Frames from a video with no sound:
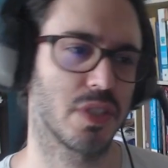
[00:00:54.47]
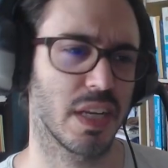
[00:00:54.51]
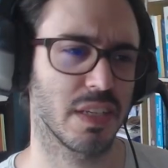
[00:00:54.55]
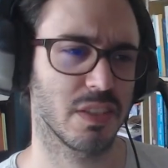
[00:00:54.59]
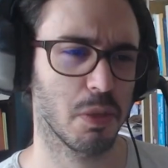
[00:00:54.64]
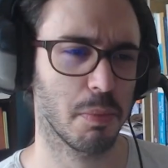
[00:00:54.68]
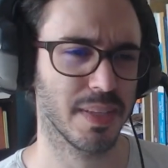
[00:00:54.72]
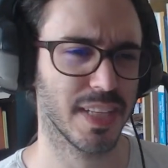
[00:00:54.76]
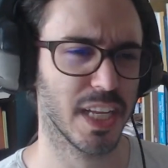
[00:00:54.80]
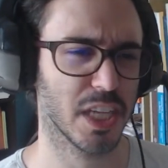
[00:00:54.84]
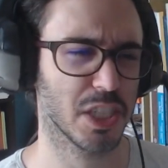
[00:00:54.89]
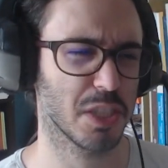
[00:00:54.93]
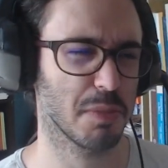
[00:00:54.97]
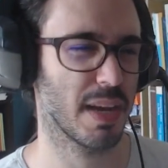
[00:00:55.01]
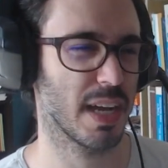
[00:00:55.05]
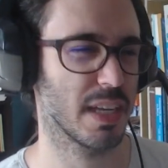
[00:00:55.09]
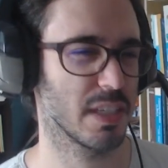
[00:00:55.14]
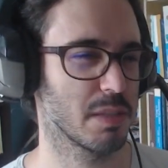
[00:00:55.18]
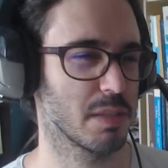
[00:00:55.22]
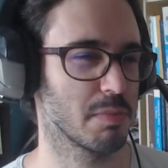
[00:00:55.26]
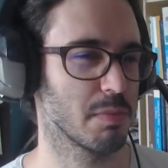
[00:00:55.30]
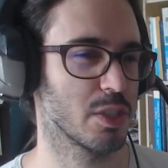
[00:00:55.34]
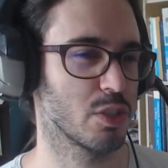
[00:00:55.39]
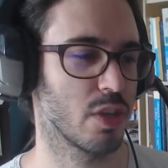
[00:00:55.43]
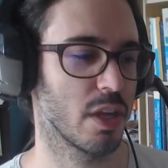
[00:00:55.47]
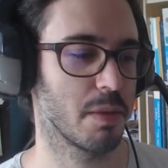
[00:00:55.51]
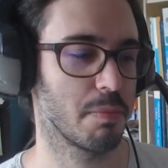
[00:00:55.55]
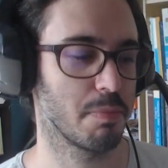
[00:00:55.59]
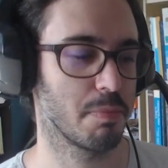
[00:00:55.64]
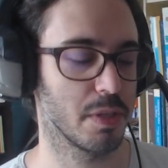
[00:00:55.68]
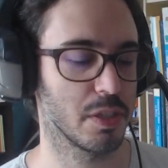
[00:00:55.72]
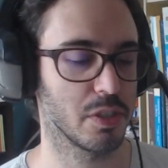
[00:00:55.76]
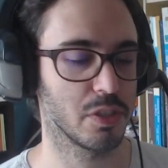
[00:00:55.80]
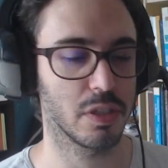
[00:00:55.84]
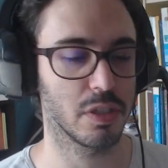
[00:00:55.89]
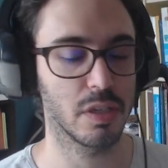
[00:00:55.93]
Essa é uma das máximas da
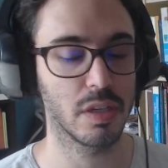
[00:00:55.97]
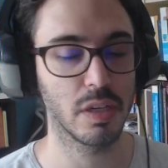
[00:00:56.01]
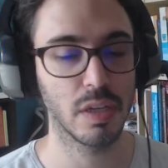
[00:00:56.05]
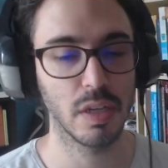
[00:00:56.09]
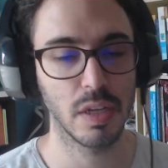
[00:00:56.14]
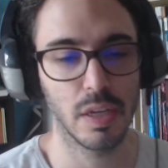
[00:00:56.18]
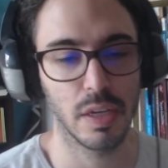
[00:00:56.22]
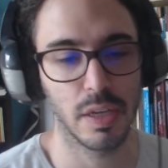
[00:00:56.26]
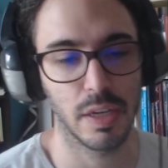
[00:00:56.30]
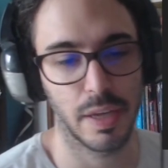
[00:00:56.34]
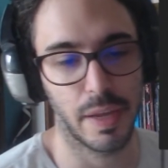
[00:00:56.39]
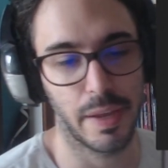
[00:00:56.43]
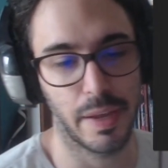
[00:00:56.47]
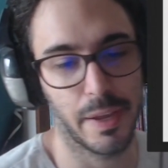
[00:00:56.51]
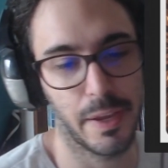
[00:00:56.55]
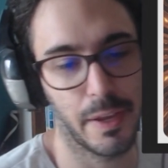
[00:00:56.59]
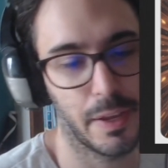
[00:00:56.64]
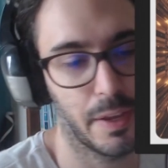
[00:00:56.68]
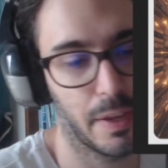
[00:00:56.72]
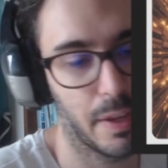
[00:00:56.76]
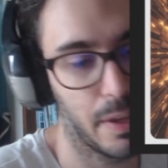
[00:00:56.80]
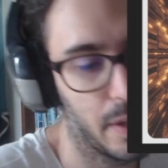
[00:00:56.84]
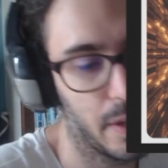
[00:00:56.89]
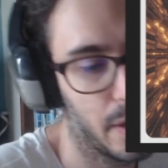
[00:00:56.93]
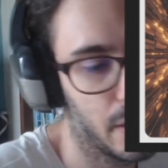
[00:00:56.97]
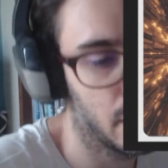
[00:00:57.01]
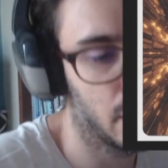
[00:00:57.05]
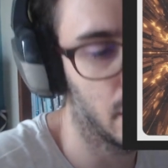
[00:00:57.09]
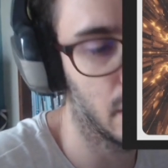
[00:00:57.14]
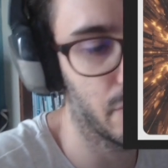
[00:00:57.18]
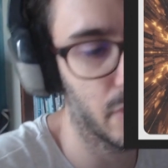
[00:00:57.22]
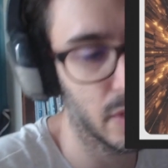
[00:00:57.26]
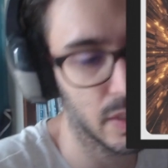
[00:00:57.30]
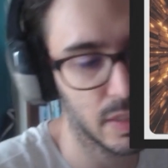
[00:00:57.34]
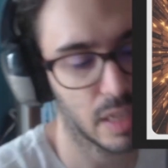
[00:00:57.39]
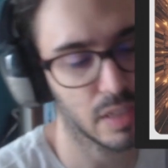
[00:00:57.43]
RPG, é, é
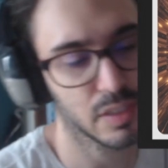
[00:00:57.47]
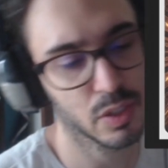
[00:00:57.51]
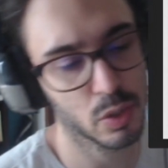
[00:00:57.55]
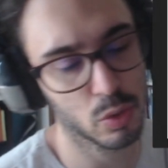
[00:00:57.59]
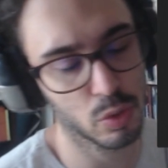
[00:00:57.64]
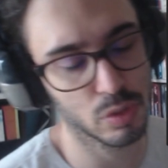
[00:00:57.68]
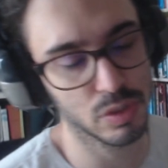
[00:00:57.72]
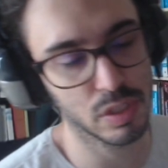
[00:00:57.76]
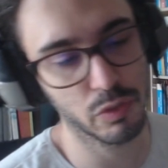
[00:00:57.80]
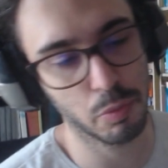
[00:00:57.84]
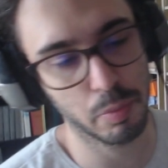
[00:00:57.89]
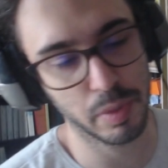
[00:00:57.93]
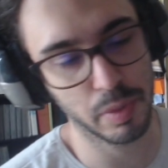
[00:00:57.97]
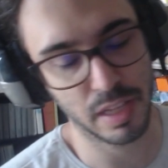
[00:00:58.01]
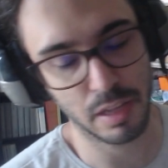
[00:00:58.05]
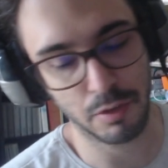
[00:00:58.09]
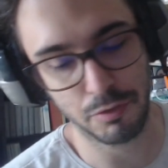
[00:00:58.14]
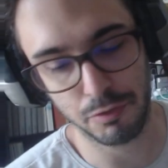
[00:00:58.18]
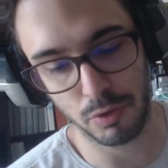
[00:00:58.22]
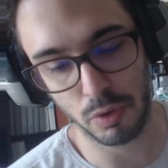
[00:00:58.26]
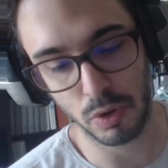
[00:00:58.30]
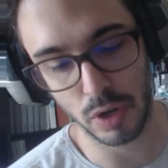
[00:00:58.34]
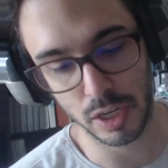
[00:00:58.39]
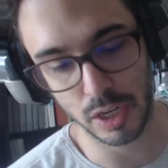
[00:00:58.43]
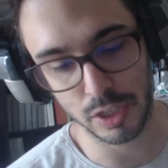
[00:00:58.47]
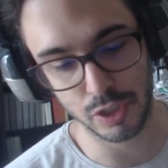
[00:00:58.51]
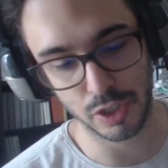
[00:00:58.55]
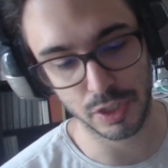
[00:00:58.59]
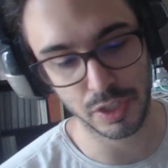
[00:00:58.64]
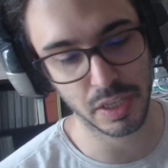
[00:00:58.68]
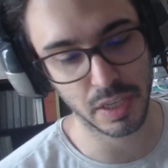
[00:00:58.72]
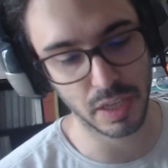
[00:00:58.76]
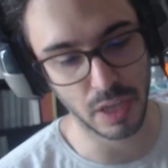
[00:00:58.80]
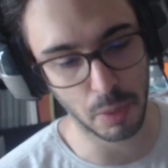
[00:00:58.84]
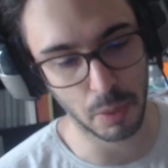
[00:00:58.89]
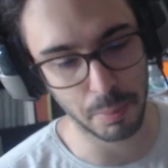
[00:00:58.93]
levantada inclusive pela Forja,
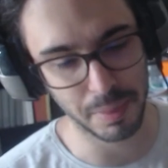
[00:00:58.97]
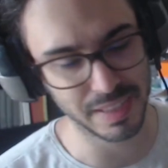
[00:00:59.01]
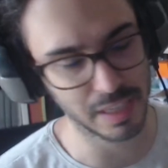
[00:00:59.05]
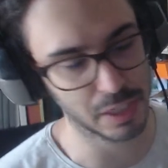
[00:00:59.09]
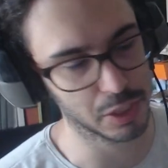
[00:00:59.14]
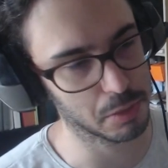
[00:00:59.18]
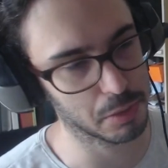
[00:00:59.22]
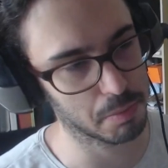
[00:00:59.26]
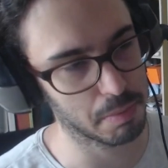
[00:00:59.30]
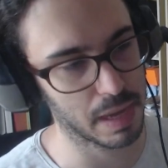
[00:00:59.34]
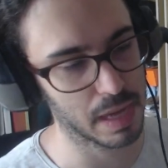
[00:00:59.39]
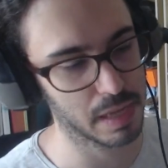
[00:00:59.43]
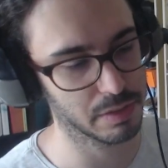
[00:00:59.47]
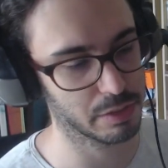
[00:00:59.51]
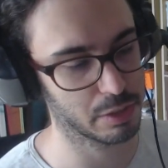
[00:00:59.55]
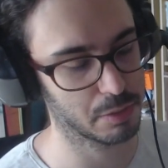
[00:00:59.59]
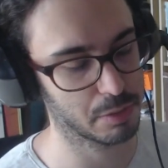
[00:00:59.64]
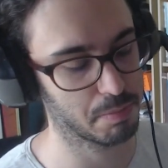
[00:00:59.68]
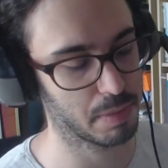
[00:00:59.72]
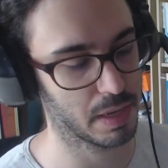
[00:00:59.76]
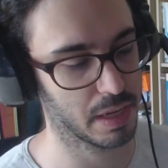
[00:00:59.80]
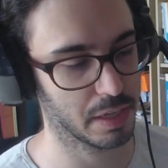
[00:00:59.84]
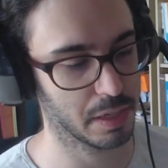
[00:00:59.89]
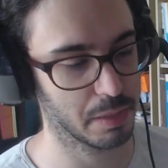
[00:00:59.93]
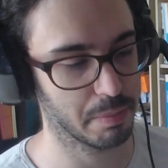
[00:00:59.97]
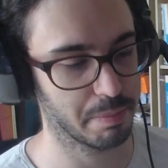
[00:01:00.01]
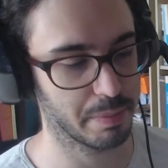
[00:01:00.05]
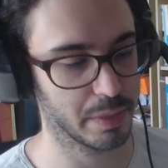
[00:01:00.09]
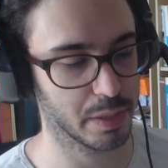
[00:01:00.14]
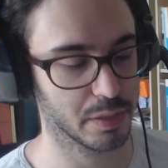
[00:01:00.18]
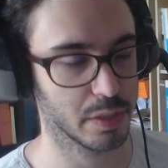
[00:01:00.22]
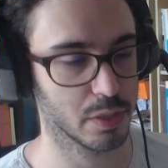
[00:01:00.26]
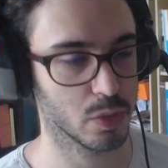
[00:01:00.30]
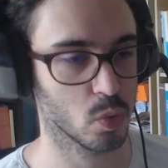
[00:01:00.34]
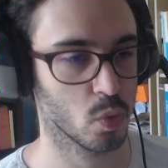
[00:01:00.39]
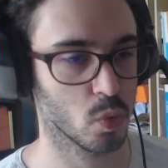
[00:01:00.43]
e que é uma das bases para
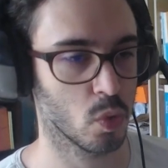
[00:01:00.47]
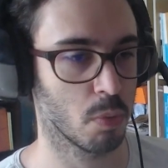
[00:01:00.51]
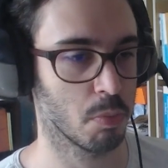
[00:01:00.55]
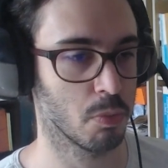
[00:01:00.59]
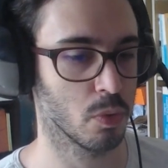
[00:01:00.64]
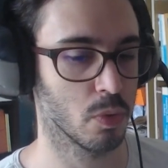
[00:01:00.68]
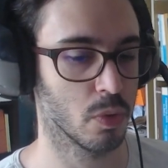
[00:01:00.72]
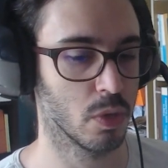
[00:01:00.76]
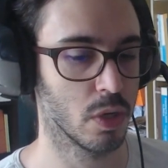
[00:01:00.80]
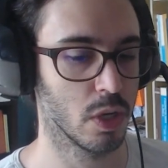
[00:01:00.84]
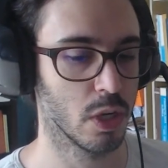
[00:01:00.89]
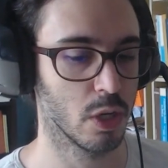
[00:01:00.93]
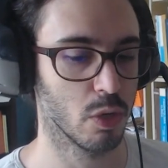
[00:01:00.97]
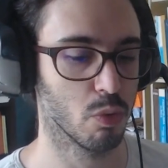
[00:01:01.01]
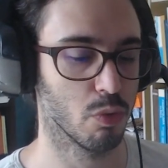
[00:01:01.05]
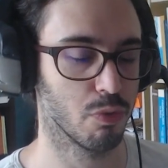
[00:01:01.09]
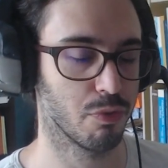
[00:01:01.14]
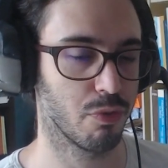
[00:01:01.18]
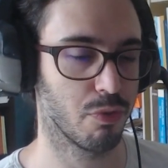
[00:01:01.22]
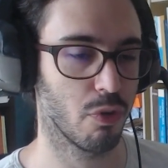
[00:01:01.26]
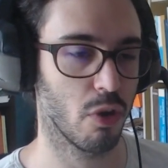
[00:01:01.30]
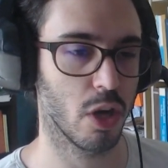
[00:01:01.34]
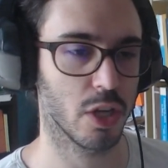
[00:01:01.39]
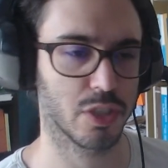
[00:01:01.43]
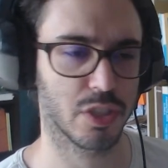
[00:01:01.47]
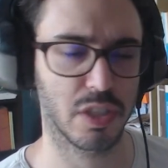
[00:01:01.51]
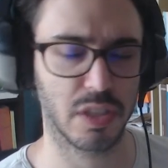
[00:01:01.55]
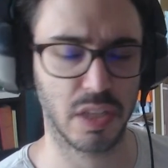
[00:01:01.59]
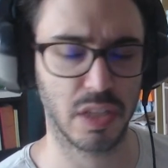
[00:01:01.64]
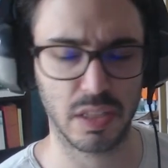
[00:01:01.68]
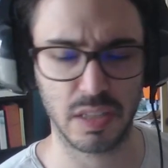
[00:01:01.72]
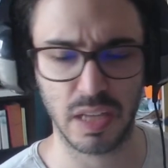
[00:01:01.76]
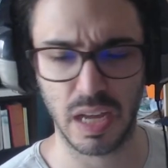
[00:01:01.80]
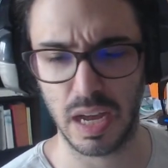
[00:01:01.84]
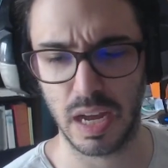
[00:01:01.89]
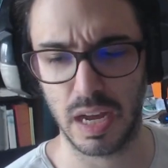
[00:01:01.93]
RPGs como o Forge in
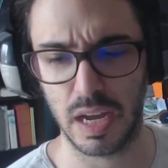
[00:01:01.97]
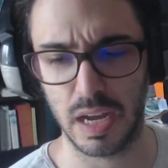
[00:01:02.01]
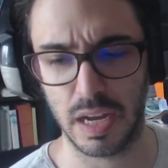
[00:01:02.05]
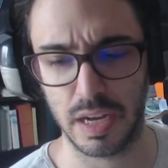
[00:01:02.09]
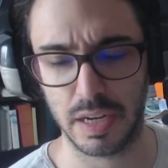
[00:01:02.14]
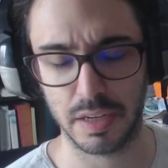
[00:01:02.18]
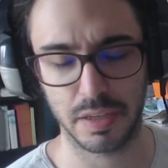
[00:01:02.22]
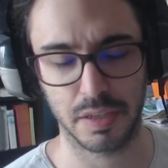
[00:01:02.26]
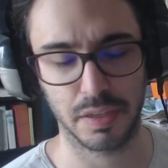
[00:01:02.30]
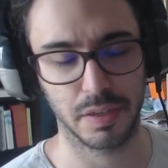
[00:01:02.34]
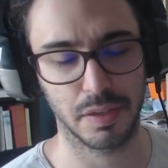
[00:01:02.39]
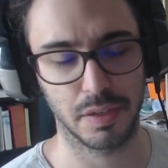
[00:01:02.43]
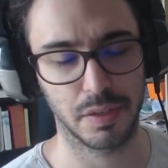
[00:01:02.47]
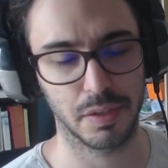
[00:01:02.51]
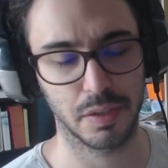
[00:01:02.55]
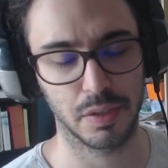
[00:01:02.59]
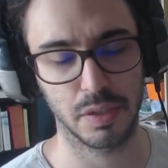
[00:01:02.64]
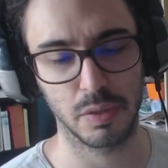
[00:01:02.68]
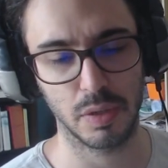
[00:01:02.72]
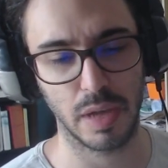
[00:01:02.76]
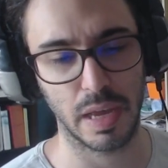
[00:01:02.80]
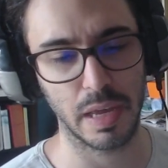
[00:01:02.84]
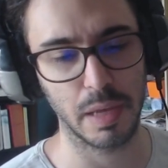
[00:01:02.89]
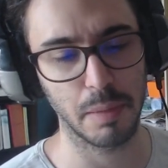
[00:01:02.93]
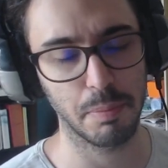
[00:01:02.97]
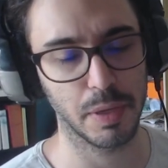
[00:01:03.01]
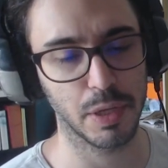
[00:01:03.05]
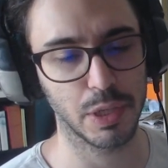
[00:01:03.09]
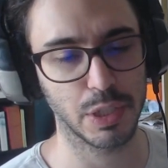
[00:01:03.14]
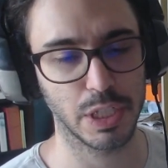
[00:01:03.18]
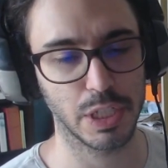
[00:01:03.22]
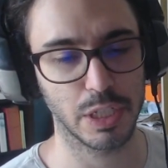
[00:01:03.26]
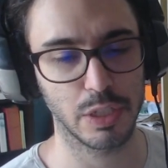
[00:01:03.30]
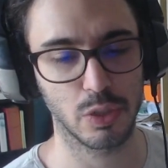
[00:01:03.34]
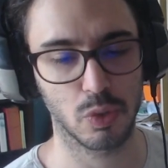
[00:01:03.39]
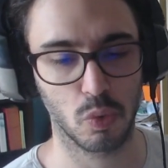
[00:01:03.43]
the Dark e
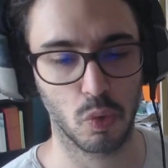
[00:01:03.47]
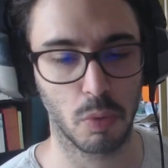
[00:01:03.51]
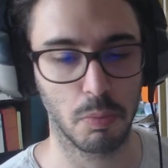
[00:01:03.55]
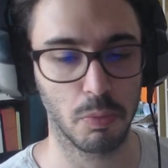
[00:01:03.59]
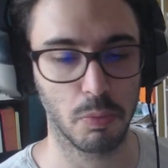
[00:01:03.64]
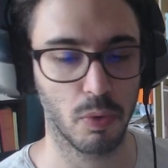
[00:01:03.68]
RPGs como